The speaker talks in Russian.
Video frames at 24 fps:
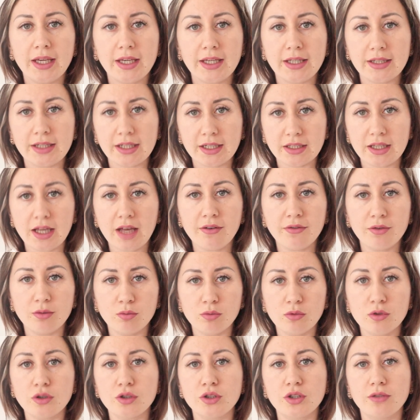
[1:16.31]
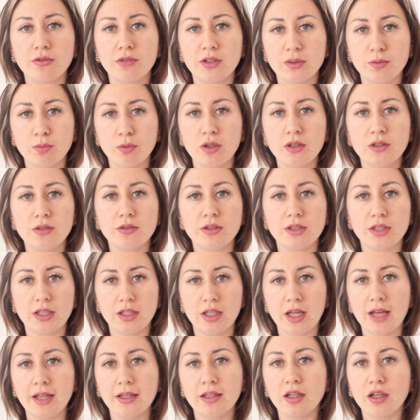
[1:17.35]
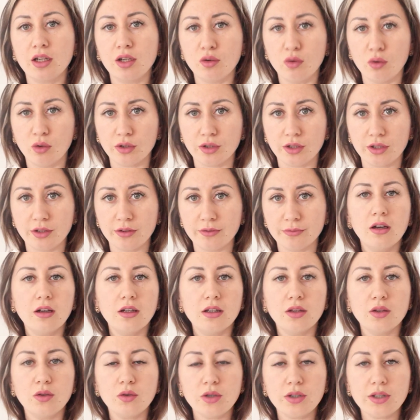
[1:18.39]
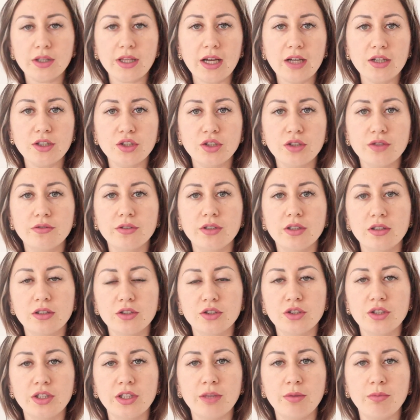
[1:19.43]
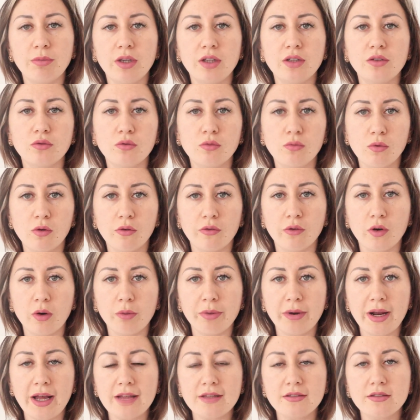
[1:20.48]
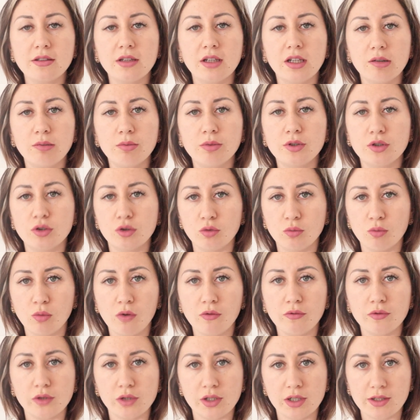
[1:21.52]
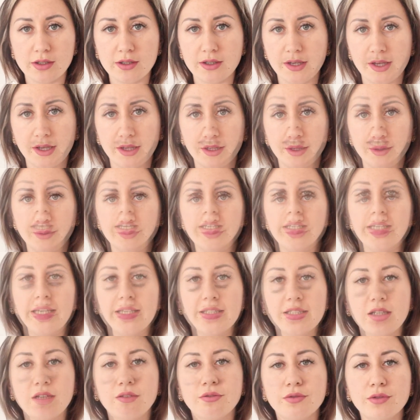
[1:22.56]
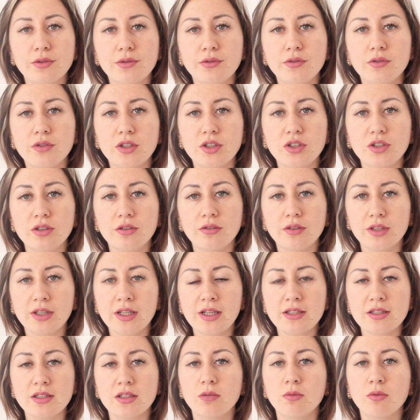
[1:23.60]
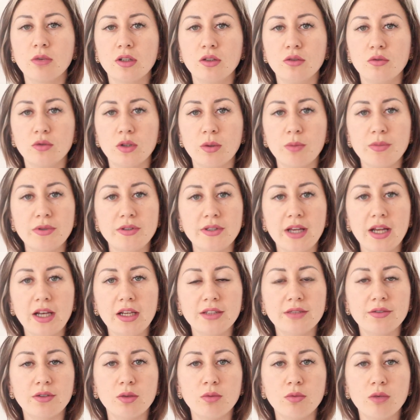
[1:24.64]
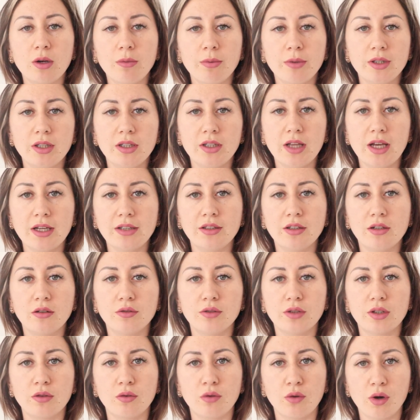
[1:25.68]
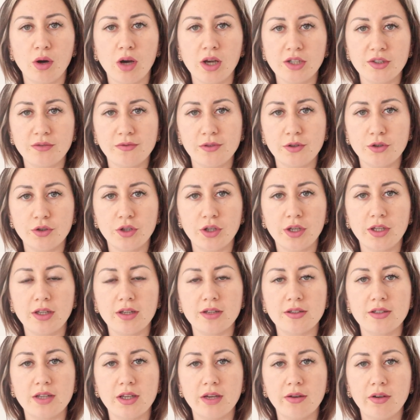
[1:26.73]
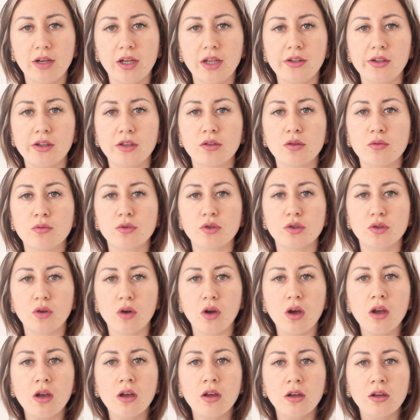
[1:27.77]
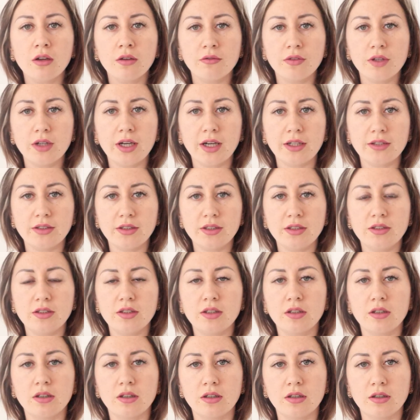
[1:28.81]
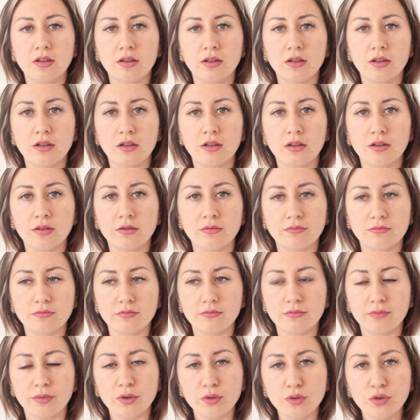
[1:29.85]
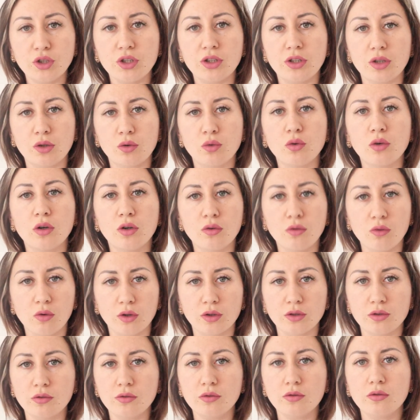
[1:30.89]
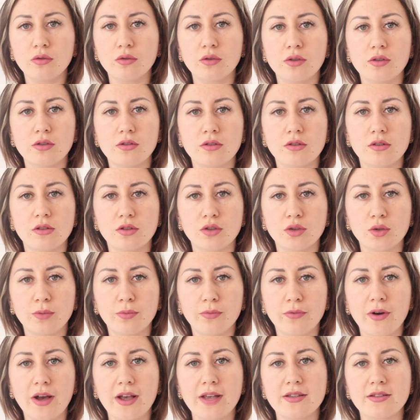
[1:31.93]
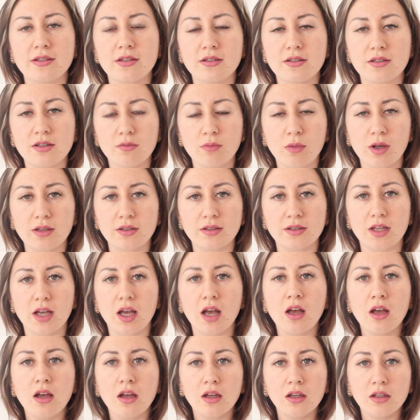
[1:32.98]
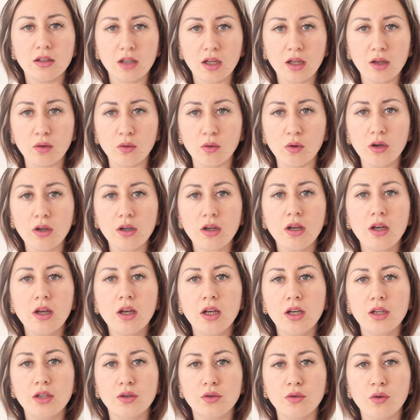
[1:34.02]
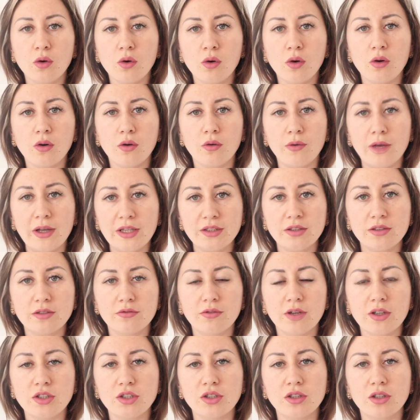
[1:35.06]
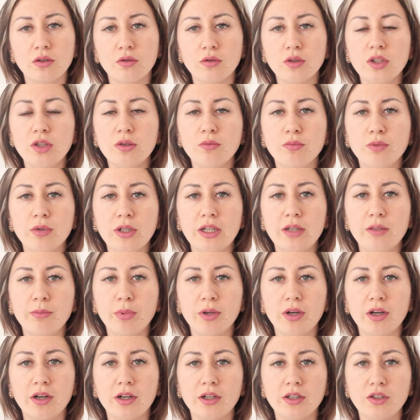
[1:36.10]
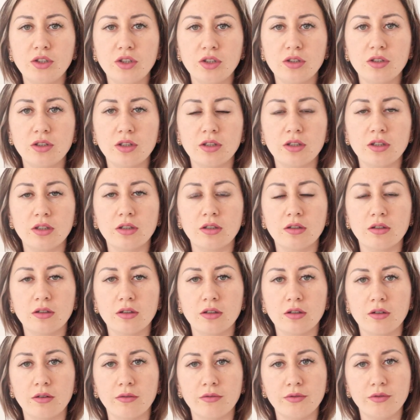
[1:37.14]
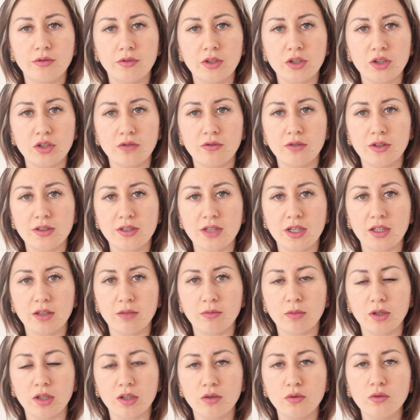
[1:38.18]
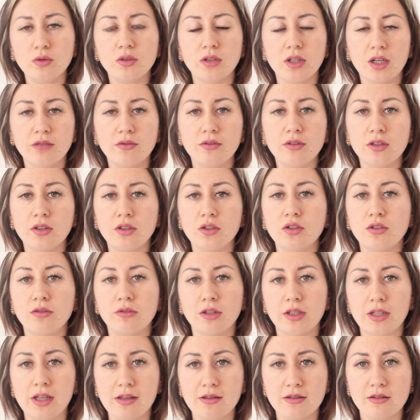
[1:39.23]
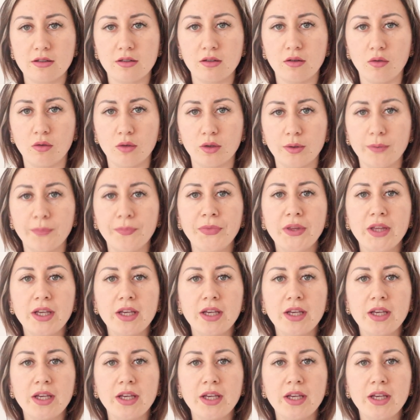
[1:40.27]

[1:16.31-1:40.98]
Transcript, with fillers: и тогда вы можете воспользоваться данной льготой. Ну и также вы должны иметь умову о либо же умову злицения. Если вы в 2019 году написали своему работодателю такое ашвидшение, заявление о том, что вы хотите э, получить такую льготу, то есть э, чтобы вас не снимался налог, то вас, ваши доходы были перерасчитаны э, в 2020 году за 2019 год.